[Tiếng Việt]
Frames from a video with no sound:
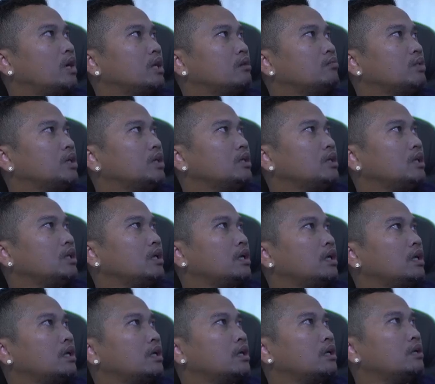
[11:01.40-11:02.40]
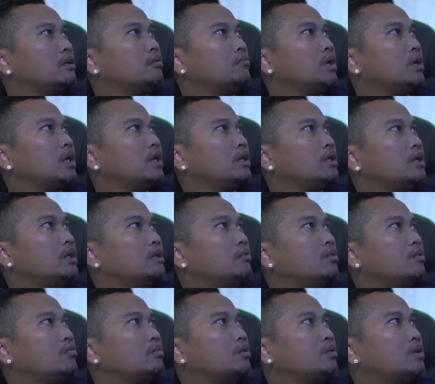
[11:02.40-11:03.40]
mới đấy nè email lên đi
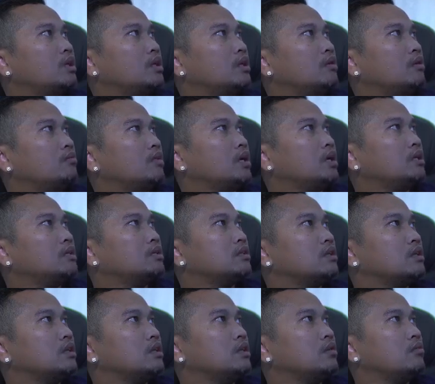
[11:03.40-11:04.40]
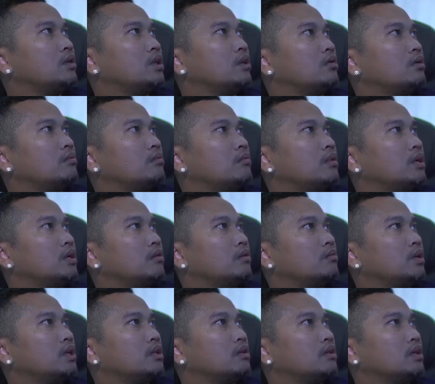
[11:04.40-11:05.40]
bông bông là email ấy sao email ngọt hai
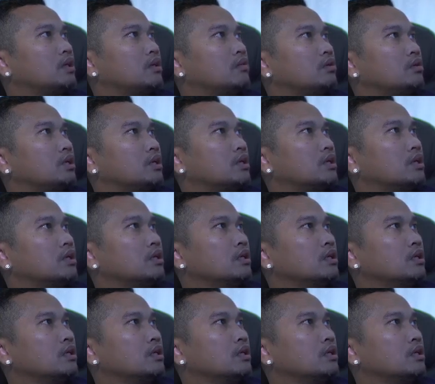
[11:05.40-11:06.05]
bạch riêu đi